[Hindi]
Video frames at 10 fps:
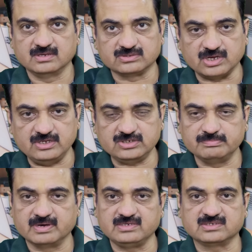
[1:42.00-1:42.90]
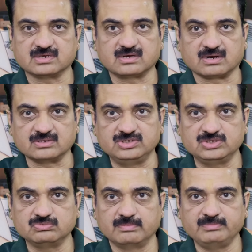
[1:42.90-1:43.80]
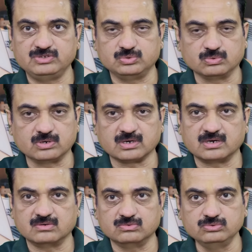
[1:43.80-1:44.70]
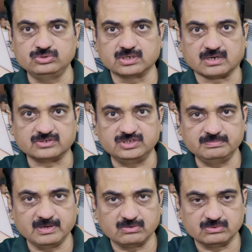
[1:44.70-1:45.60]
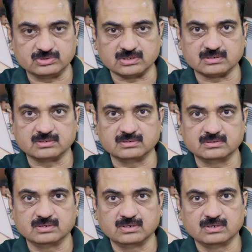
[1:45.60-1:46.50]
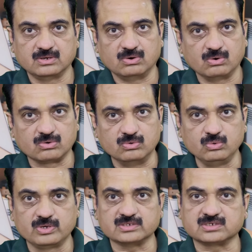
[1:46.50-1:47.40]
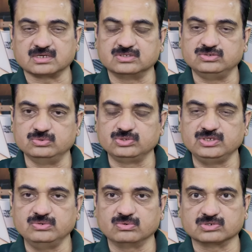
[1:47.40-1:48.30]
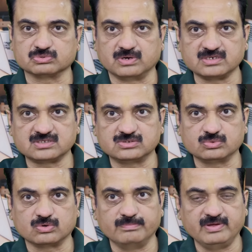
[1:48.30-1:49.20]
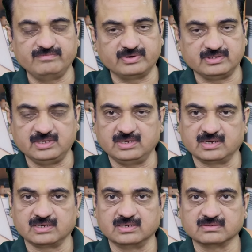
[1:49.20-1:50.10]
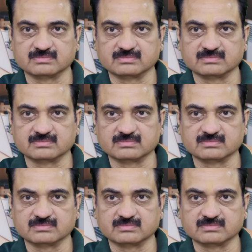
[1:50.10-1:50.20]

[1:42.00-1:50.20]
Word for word: तेईस मई तक राशि स्वामी शुक्र का उच्च राशि में गोचर और गुरु के साथ युति योग स्वास्थ्य सुख में वृद्धि करेगा